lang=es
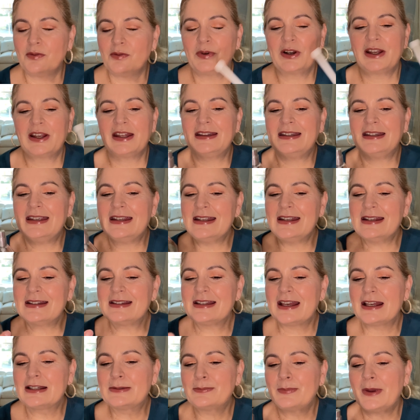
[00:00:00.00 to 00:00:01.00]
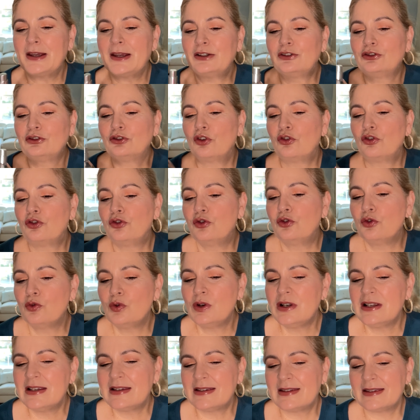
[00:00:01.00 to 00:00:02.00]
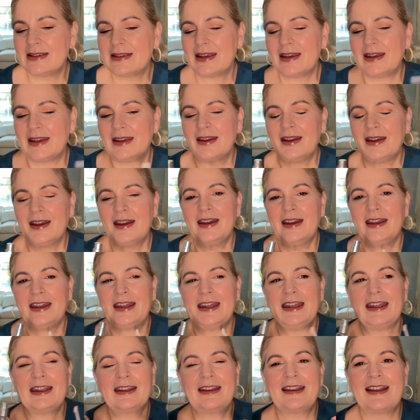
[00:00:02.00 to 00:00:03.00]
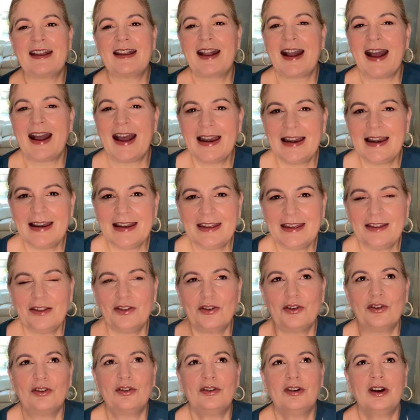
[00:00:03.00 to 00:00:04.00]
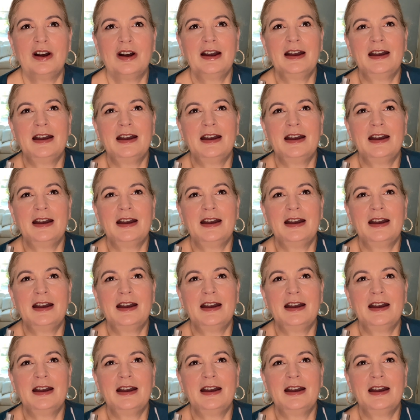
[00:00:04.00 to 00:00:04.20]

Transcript: porque tiene ese aspecto dulce, eh, cálido,